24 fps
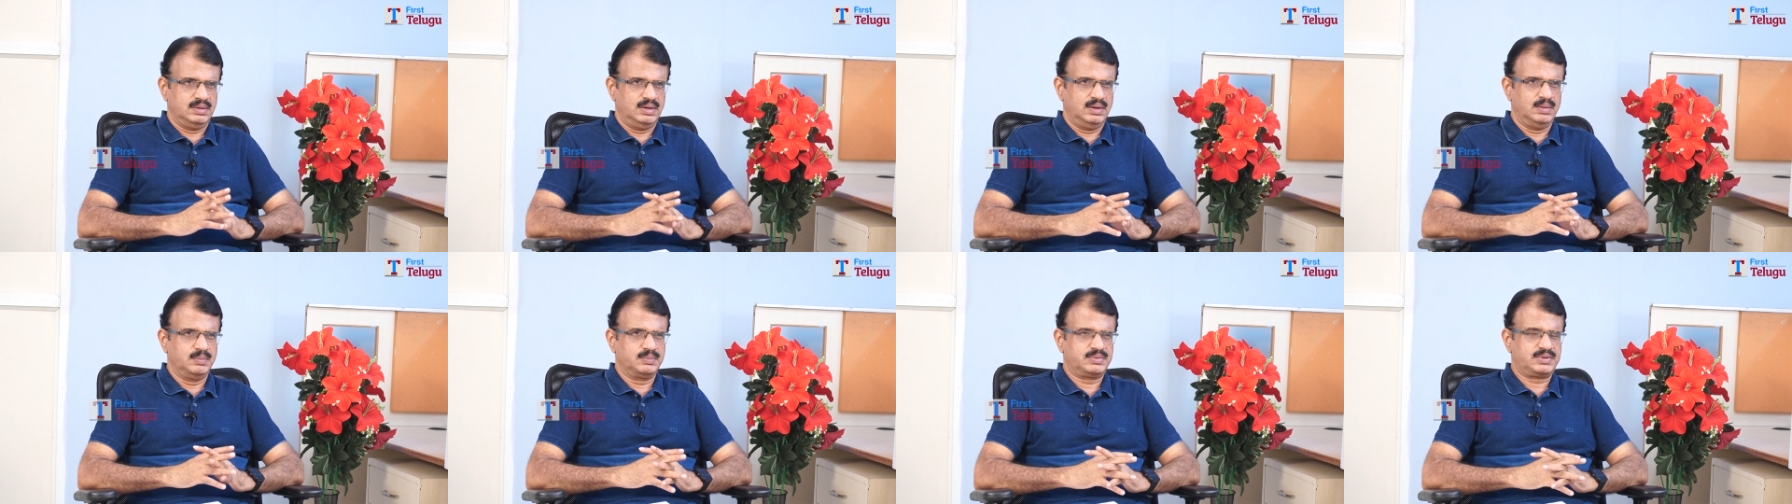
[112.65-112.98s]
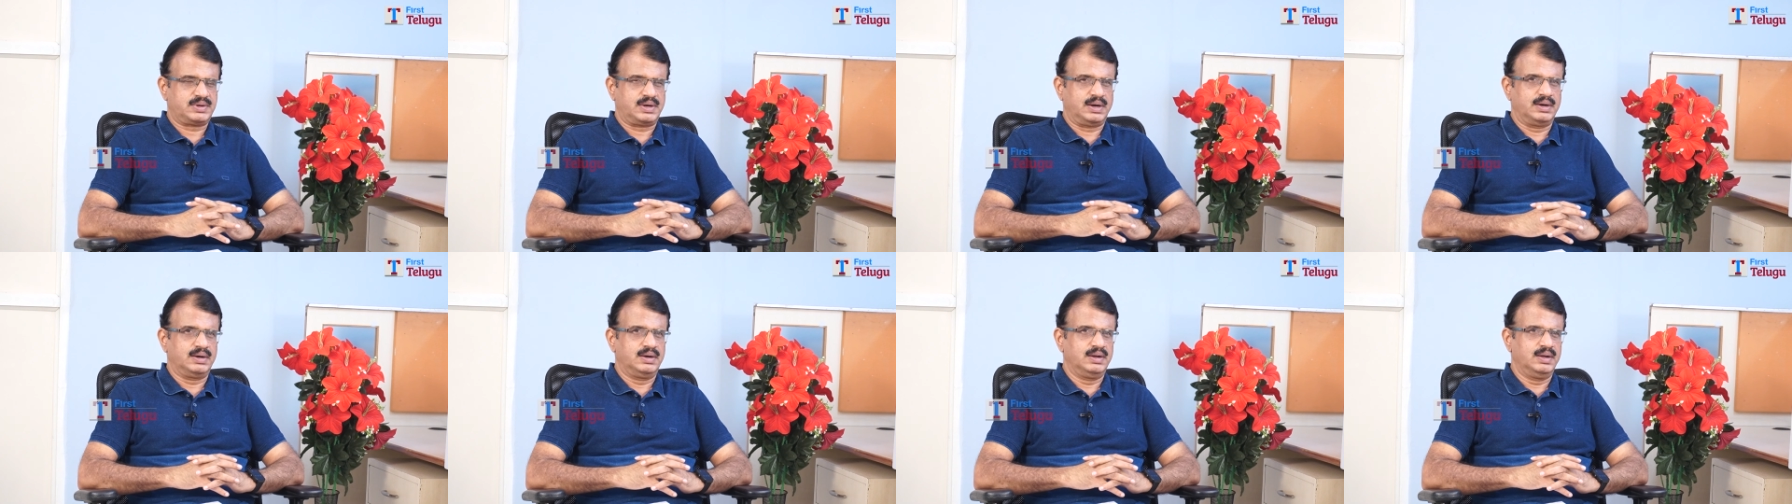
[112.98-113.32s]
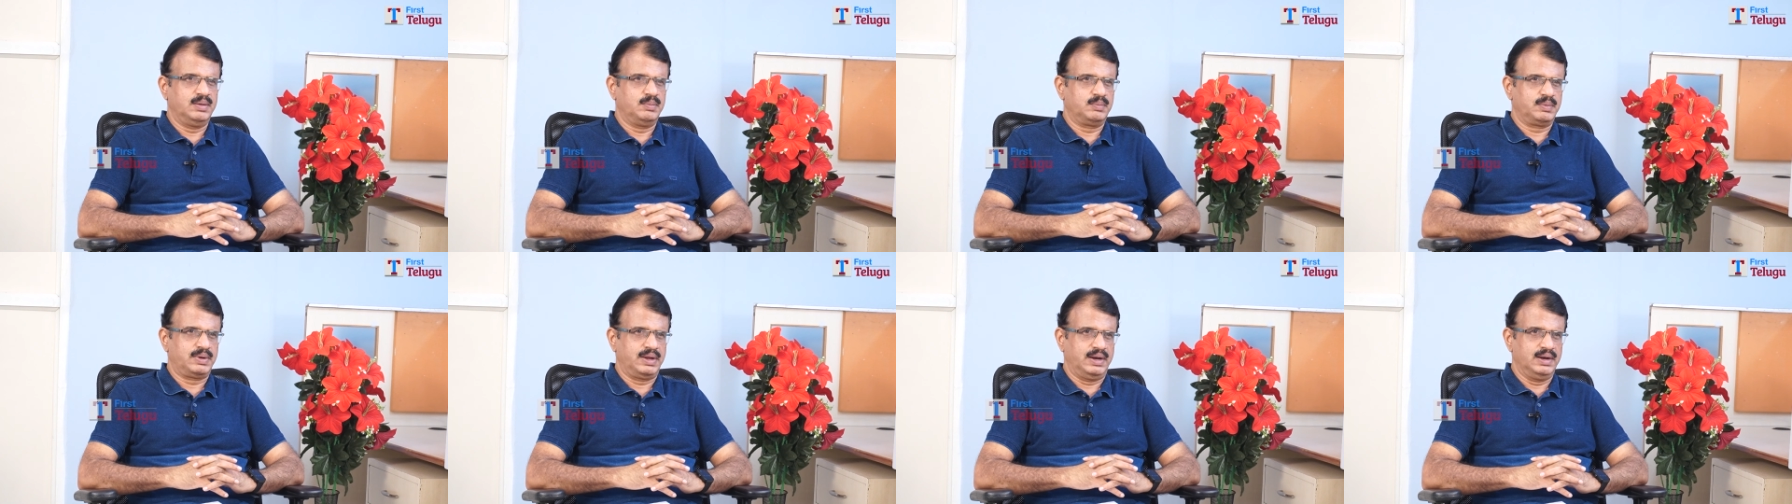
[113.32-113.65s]

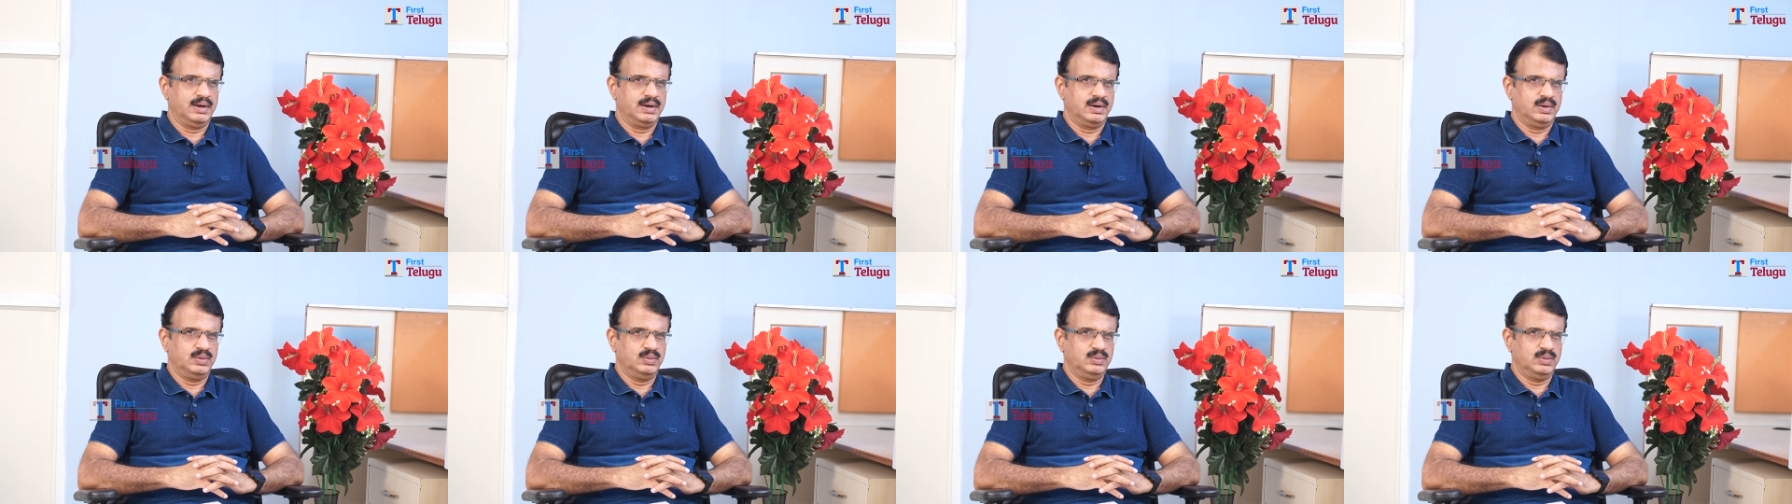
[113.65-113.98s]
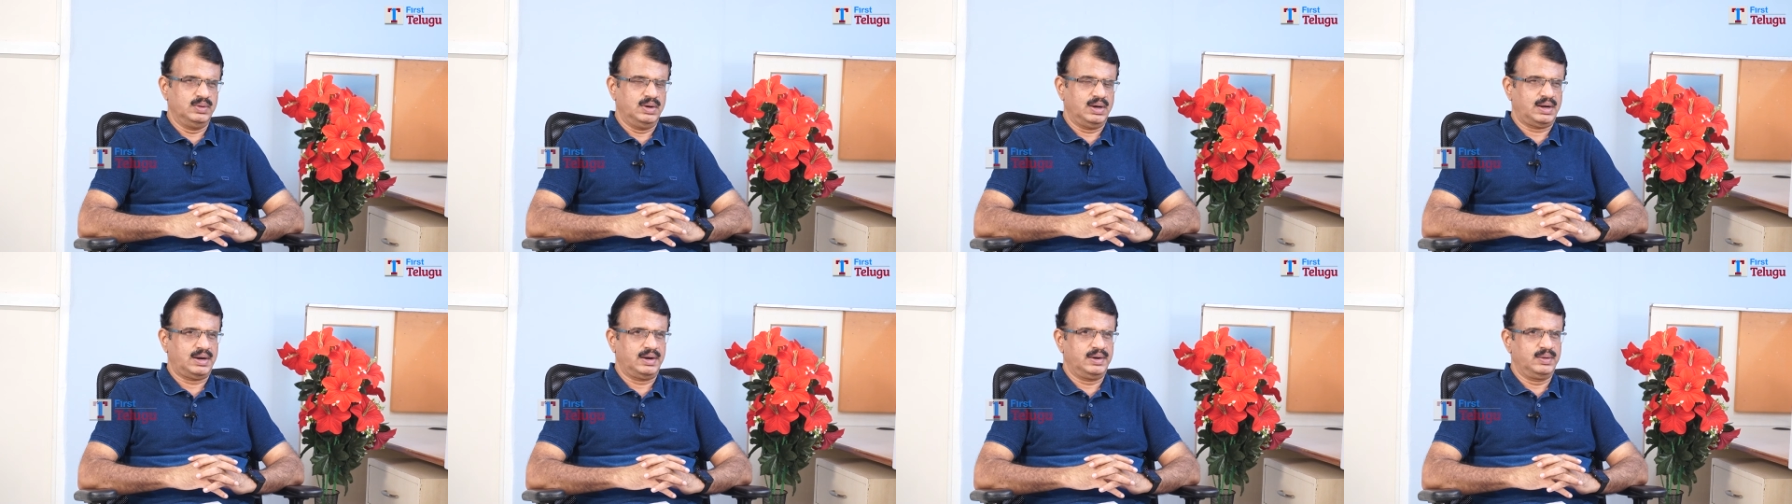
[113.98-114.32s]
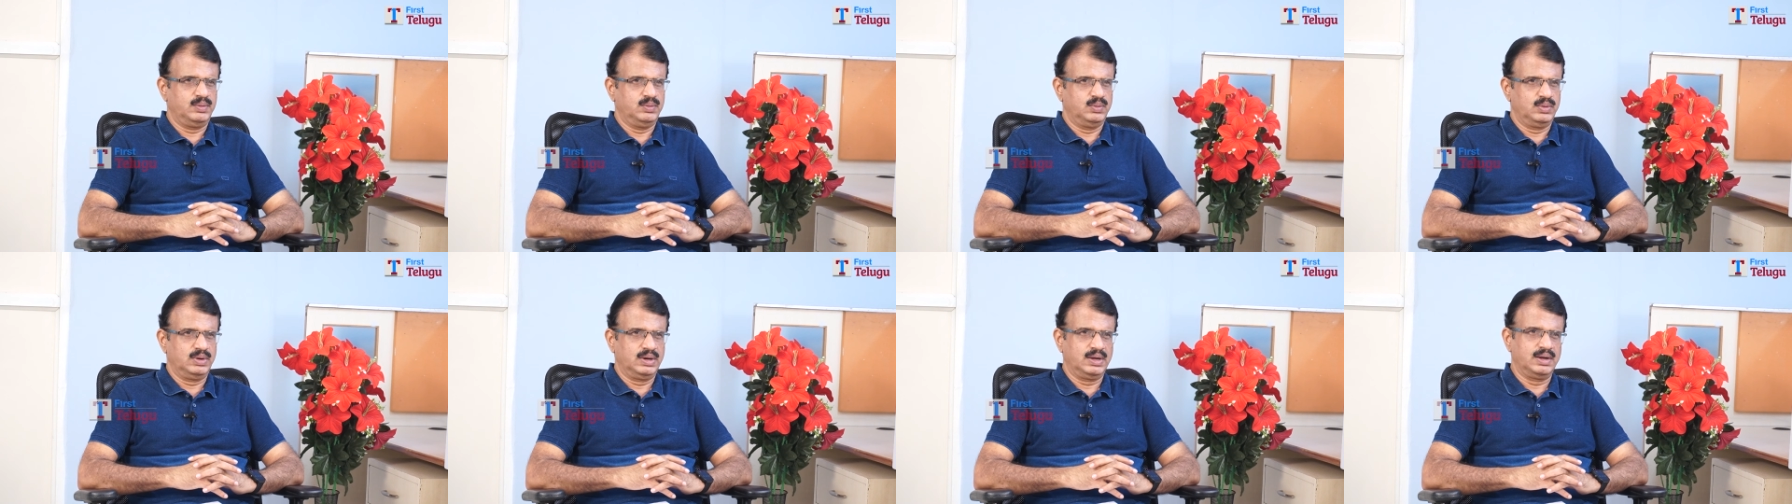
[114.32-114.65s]
ఆమ్స్టర్డామ్కి వెళ్ళాడు అక్కడ
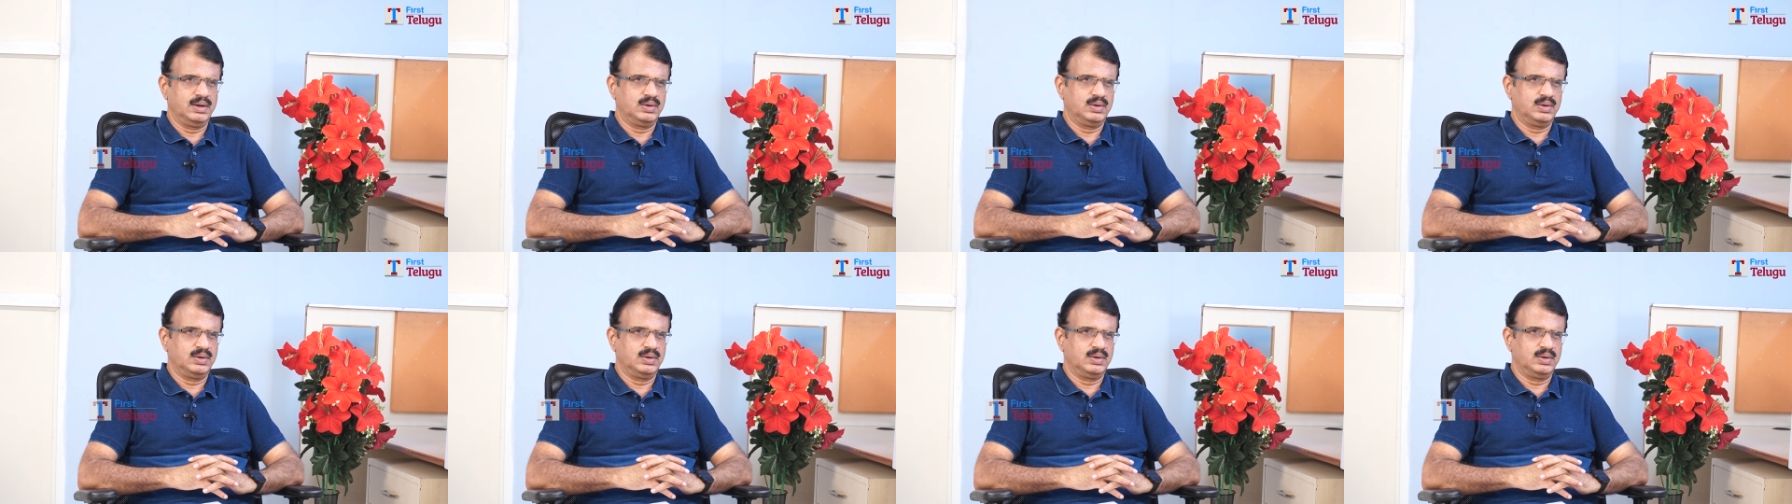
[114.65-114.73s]
ఎవరిని